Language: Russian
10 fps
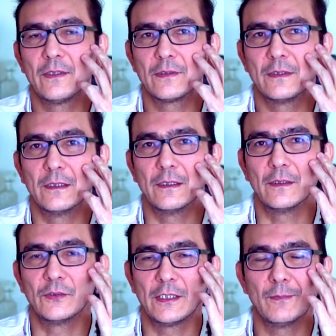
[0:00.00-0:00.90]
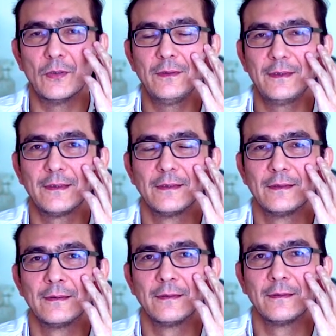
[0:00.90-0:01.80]
И, к моему
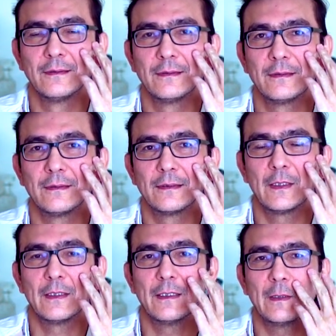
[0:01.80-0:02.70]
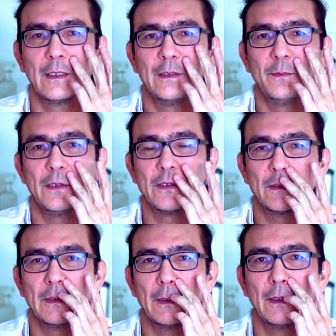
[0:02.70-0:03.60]
счастью, это сработало,
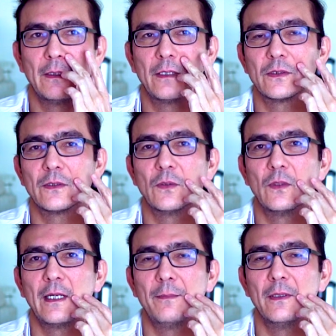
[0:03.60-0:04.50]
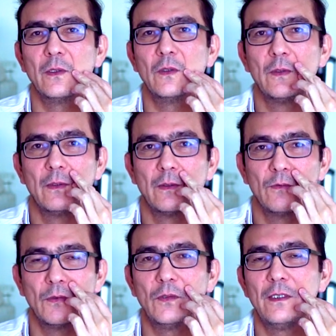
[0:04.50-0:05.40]
и я получил очень хорошие
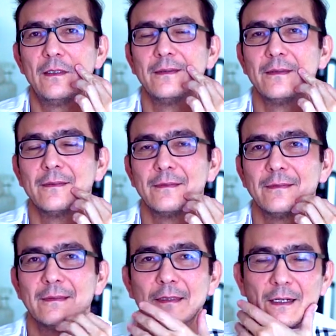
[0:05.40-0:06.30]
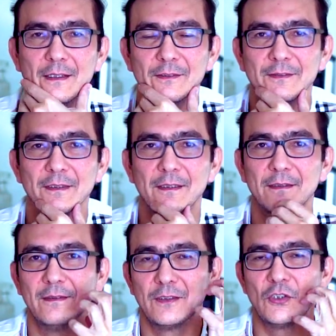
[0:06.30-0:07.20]
результаты. Я
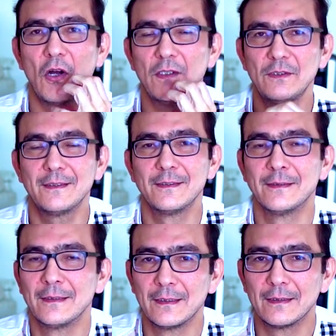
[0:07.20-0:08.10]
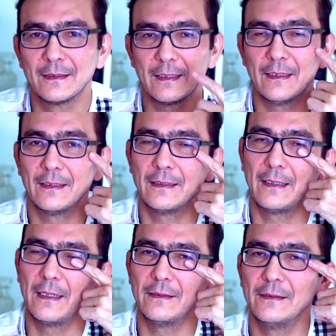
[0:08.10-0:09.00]
где-то занимаюсь этой техникой уже
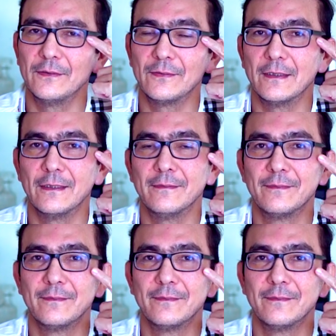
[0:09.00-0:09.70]
20 недель.